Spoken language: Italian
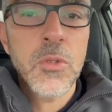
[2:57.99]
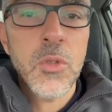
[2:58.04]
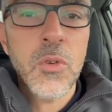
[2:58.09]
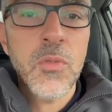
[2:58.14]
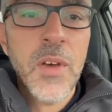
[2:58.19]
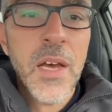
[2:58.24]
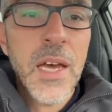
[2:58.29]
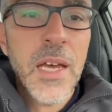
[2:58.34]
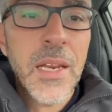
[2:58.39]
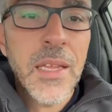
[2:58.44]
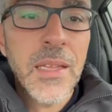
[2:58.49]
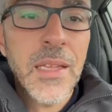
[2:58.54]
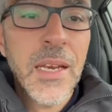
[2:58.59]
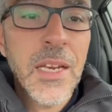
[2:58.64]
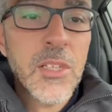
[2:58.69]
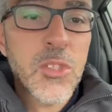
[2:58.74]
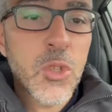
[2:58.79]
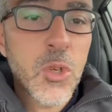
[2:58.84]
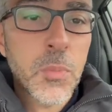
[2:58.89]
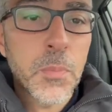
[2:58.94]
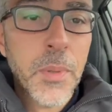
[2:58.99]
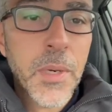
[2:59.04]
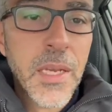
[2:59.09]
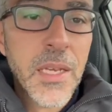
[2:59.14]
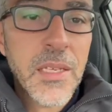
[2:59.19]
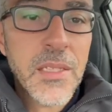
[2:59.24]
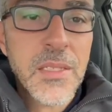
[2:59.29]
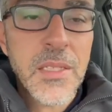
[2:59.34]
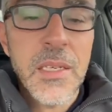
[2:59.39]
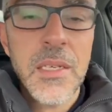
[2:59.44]
trovare delle
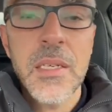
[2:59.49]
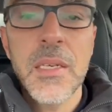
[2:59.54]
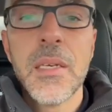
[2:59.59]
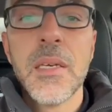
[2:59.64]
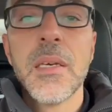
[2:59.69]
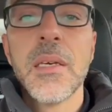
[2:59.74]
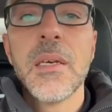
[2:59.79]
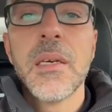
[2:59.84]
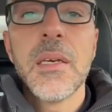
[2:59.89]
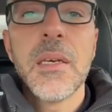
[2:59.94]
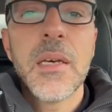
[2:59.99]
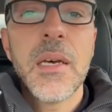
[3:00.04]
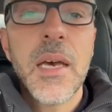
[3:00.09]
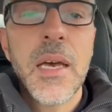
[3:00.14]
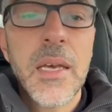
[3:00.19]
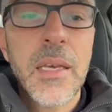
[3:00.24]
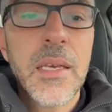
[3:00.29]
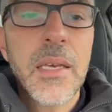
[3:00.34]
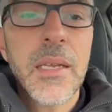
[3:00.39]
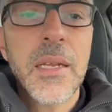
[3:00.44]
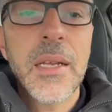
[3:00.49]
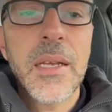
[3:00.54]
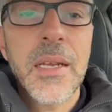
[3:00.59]
sorprese anche nel